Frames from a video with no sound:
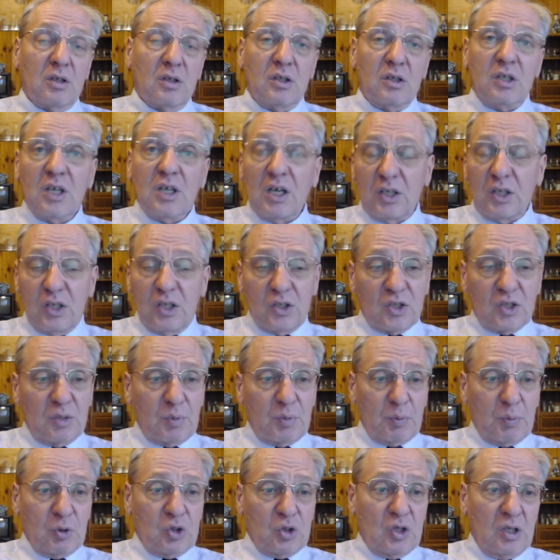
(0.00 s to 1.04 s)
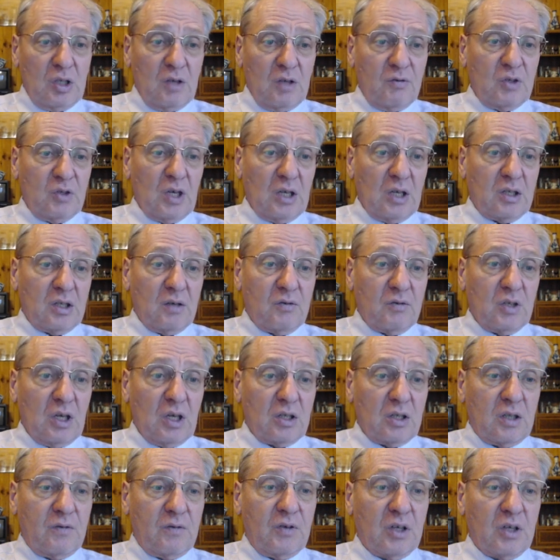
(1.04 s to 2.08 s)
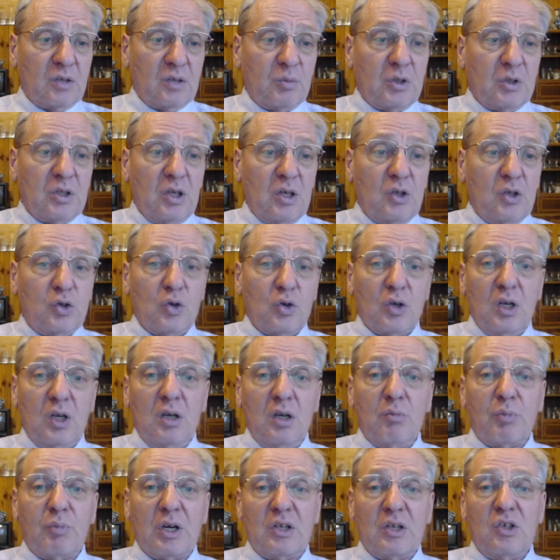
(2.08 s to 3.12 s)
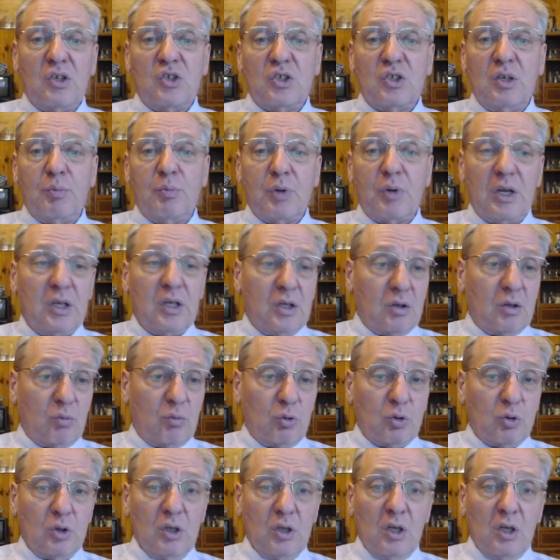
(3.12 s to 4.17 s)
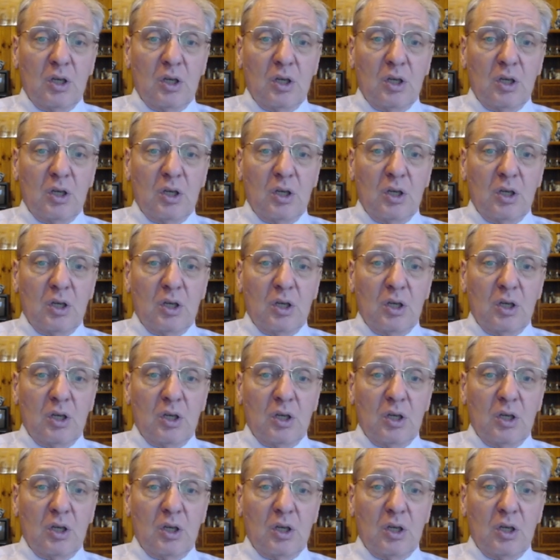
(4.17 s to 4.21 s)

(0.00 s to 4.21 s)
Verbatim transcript: не годится по причине взятия, взятия, ферзь b3, черные практически проигрывают.